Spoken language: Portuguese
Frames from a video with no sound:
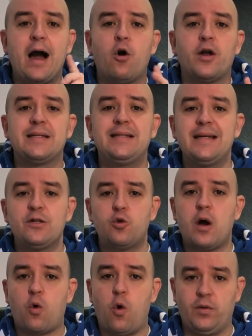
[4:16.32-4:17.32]
Agora, se na
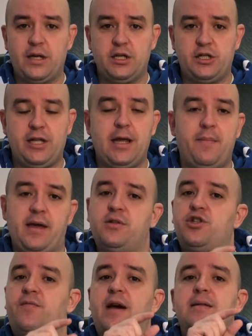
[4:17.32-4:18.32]
sua conta de agendamento
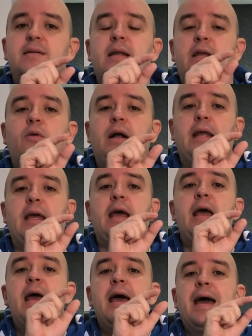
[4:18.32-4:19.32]
estiver escrito ali
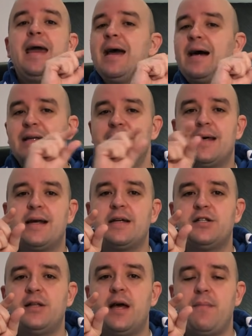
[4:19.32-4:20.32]
realizar
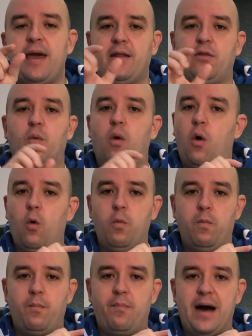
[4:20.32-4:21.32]
agendamento ou
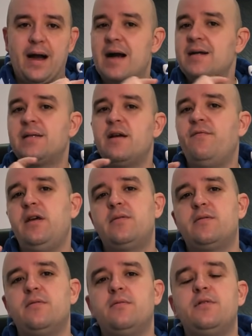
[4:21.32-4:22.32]
pagar
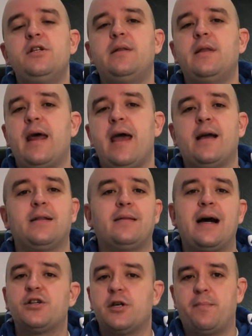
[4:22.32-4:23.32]
serviço de entrega
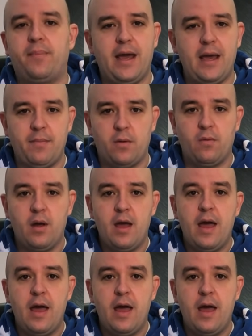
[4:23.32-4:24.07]
taxa premium,